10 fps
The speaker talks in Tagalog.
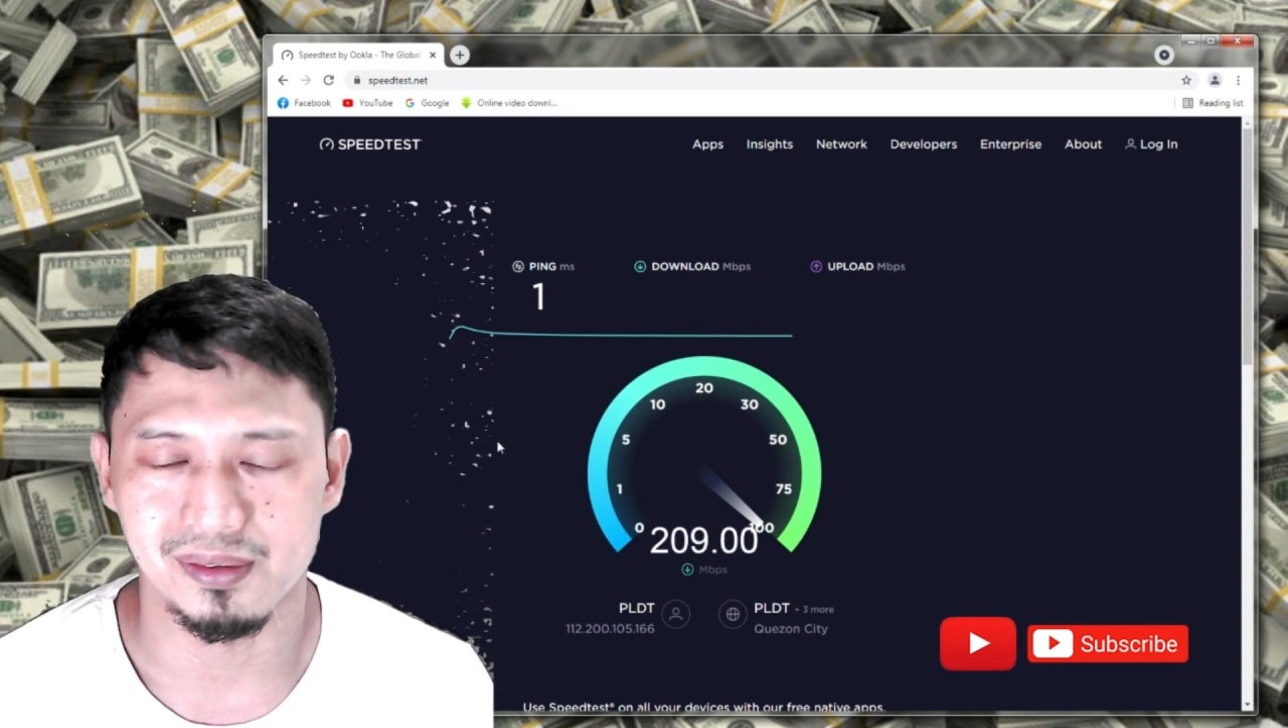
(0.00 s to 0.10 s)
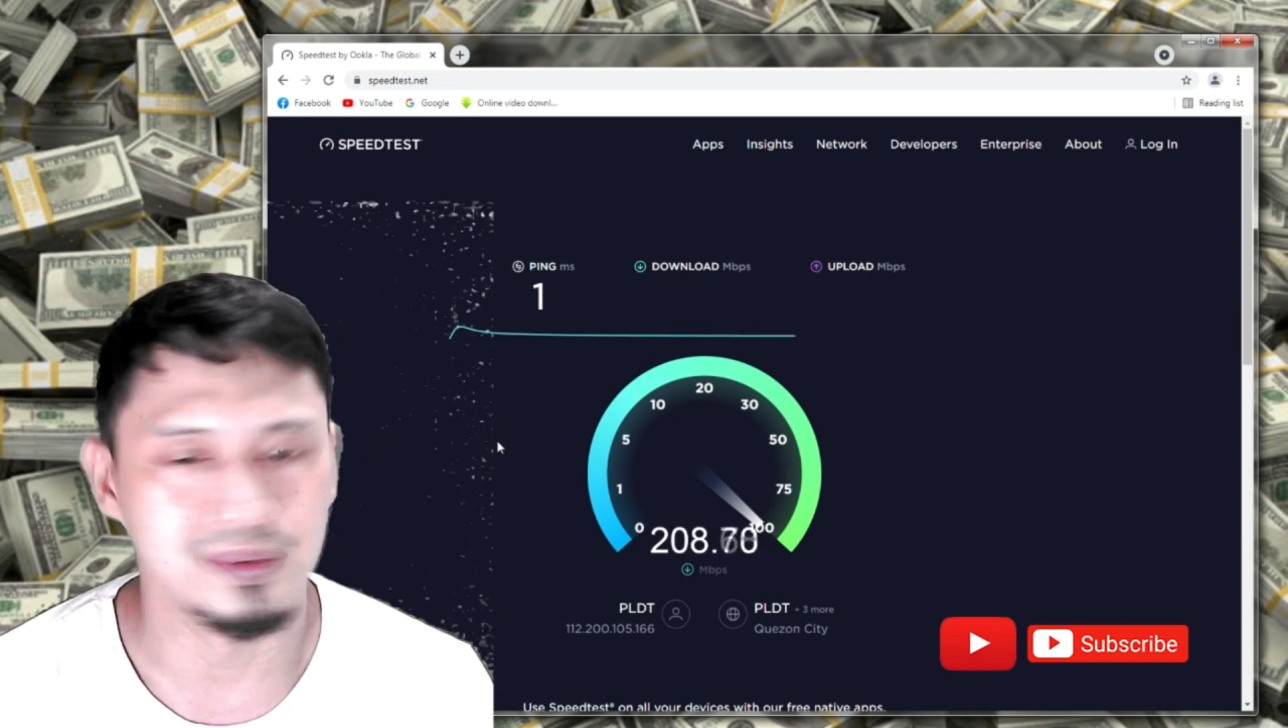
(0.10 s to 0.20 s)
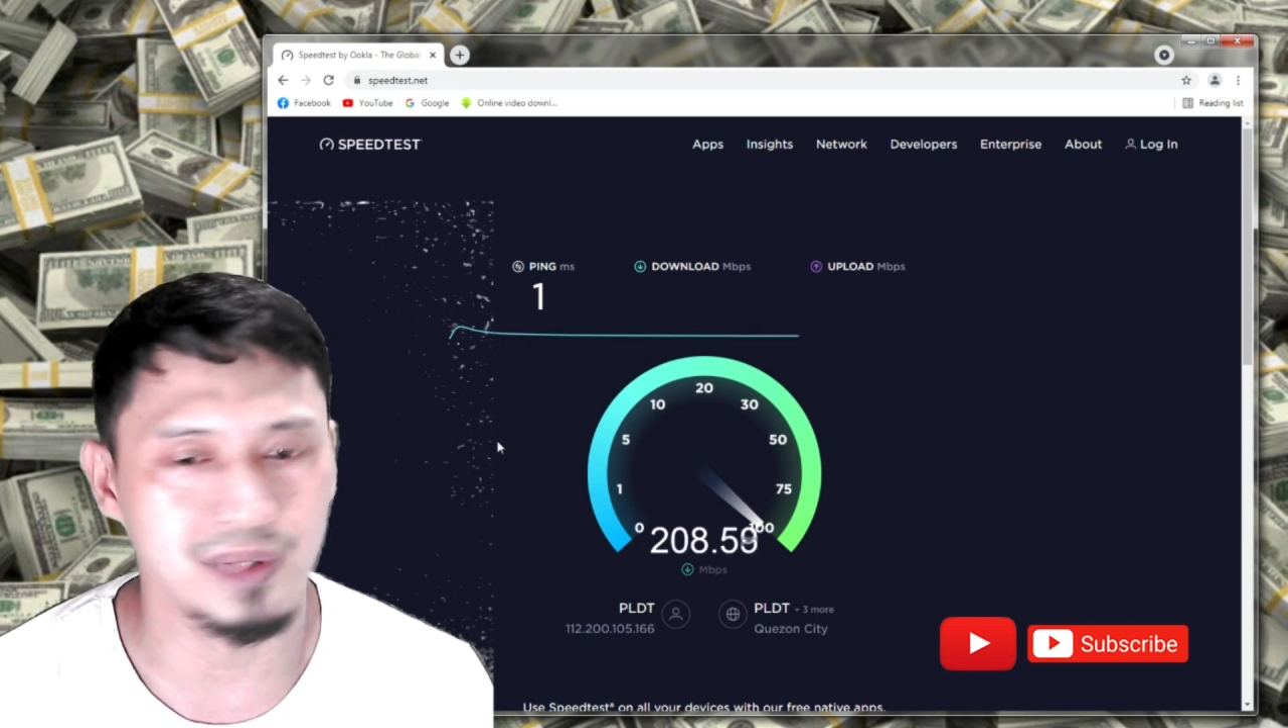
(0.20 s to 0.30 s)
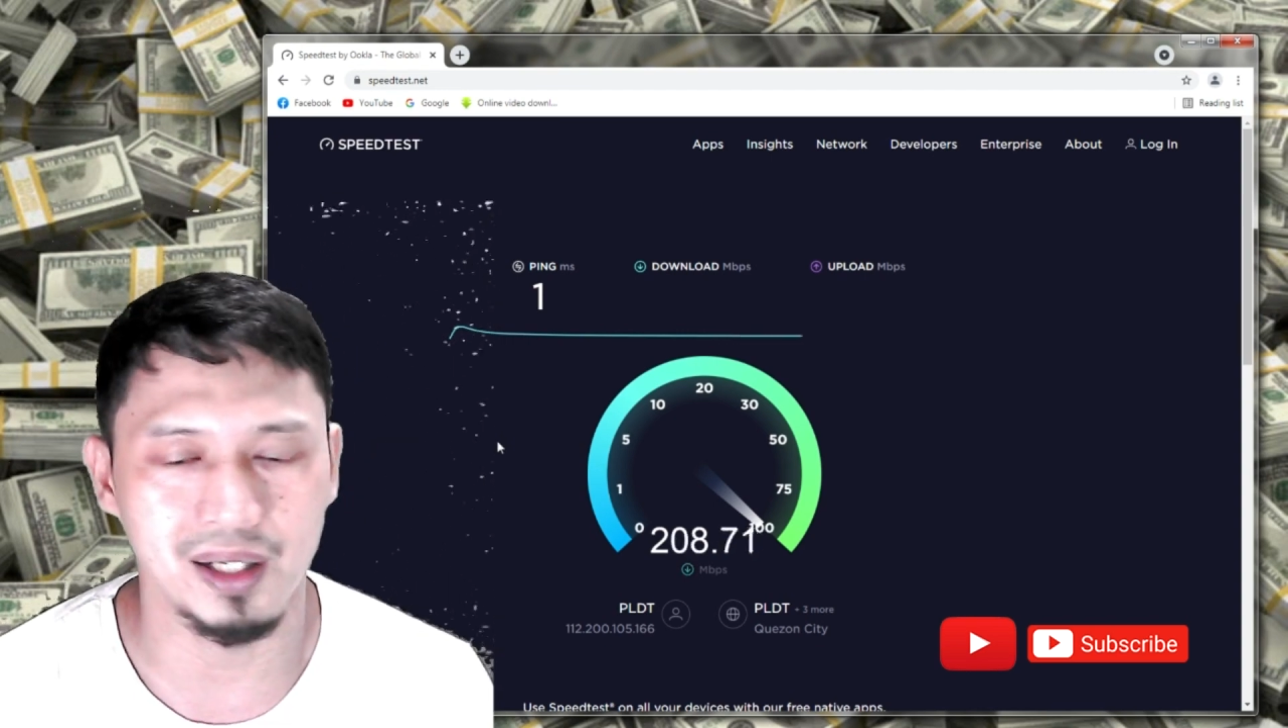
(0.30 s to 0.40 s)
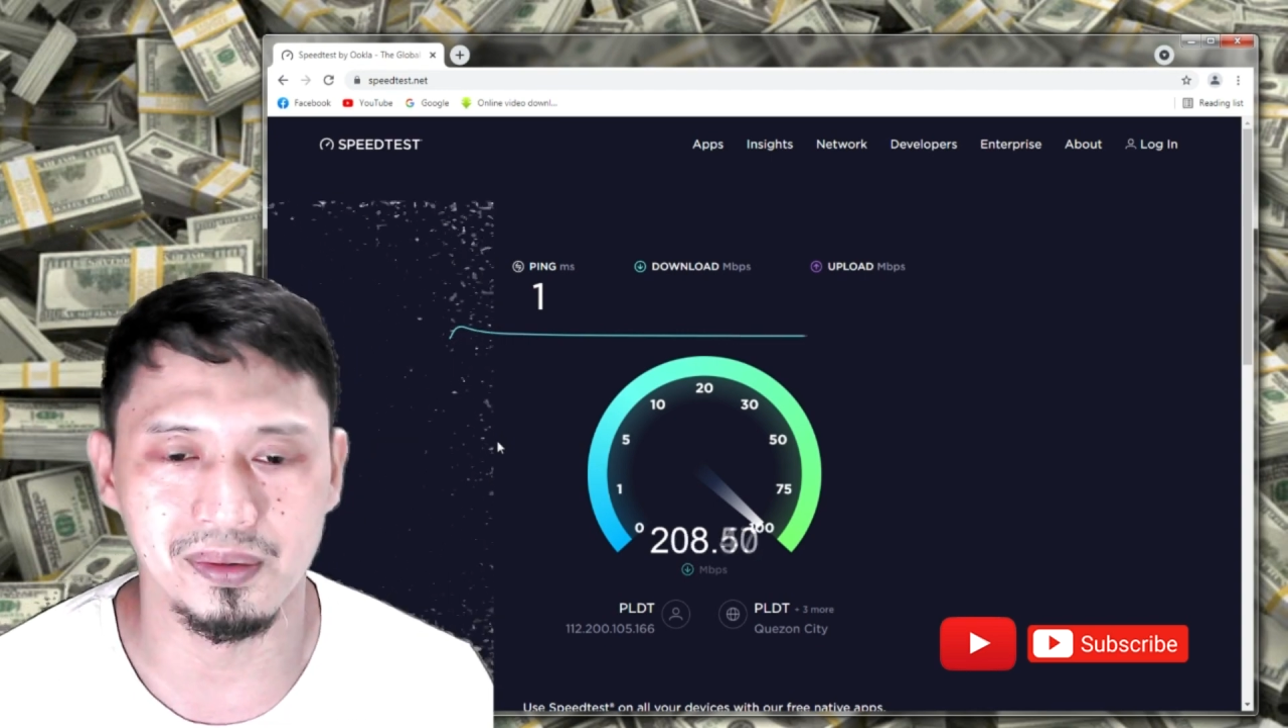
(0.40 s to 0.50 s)

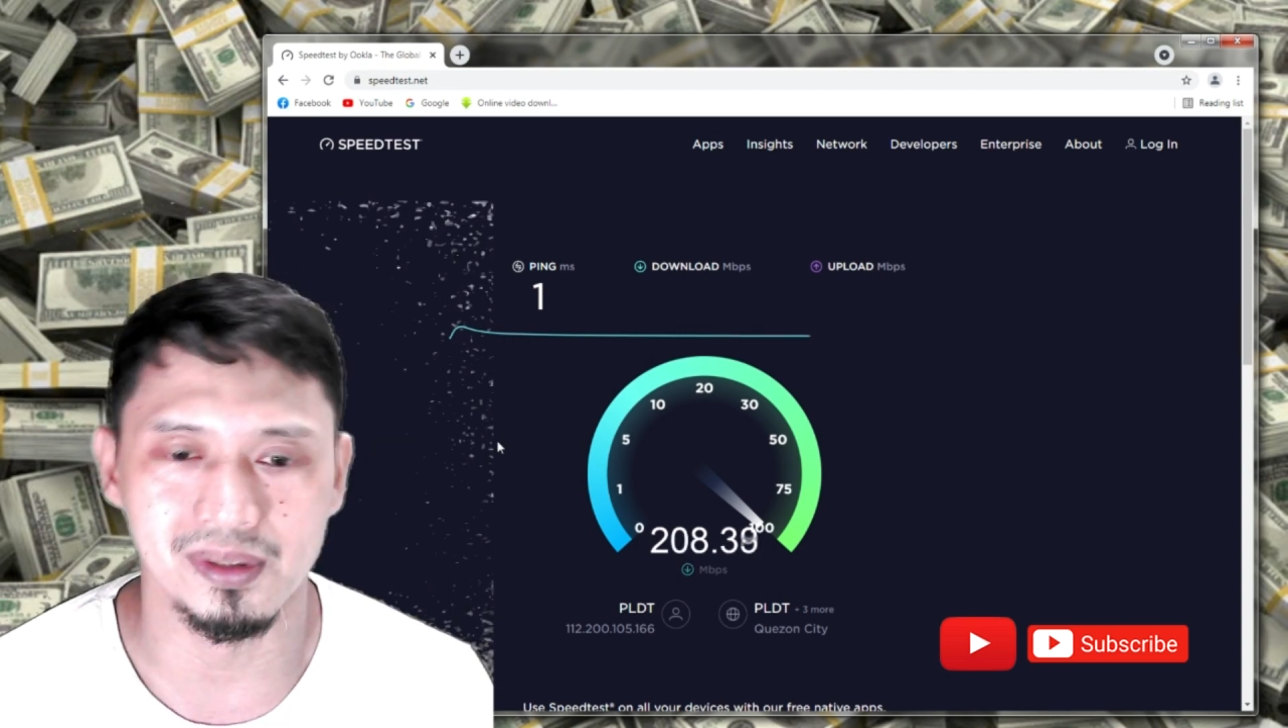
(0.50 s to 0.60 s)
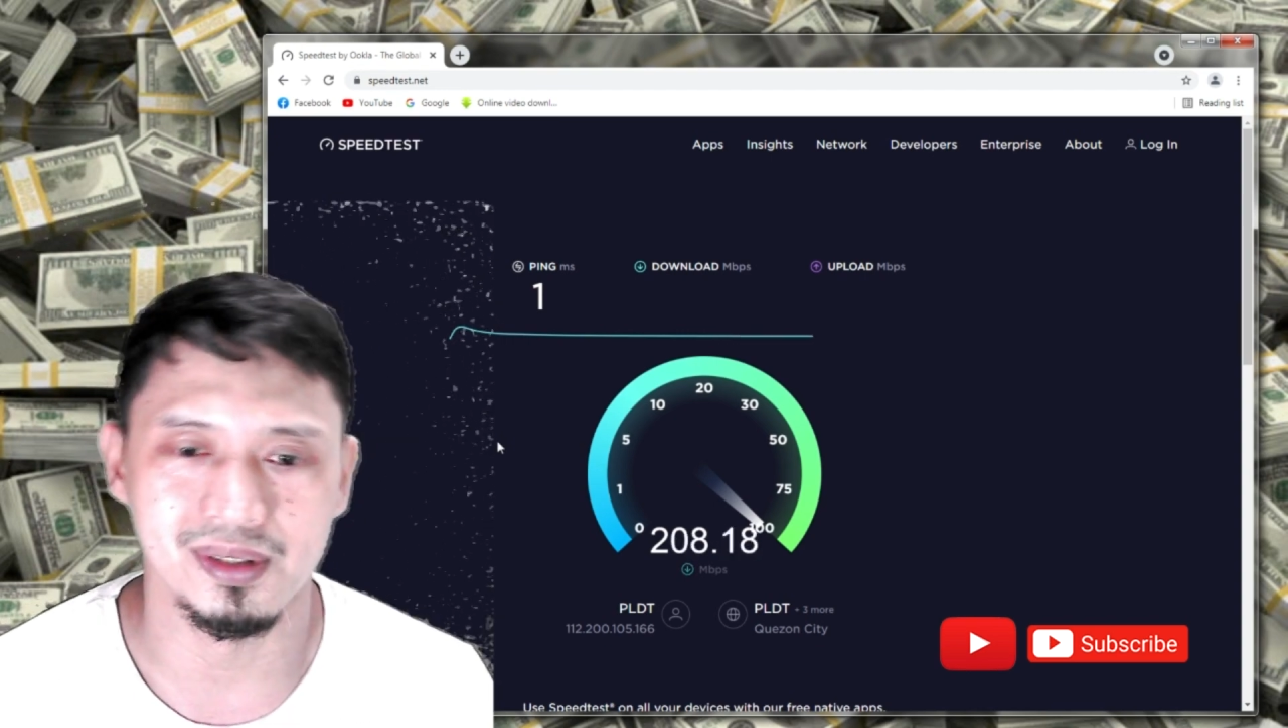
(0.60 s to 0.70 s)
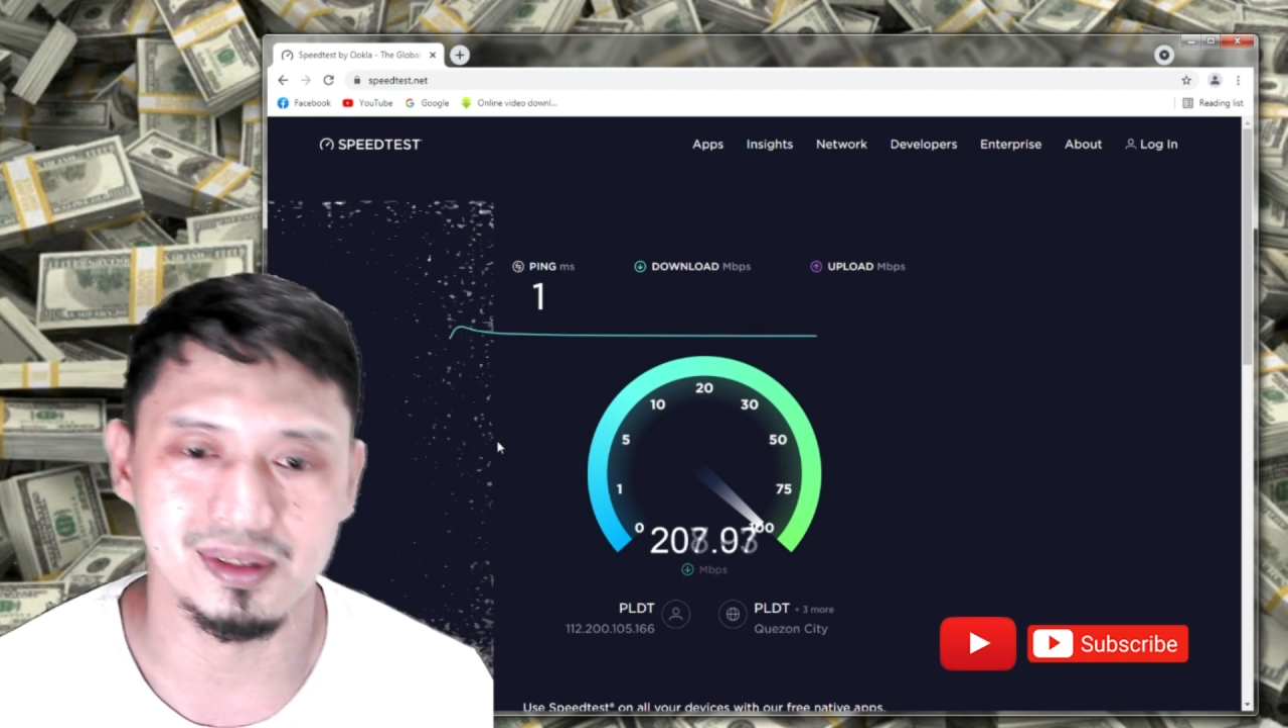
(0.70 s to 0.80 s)
Wow.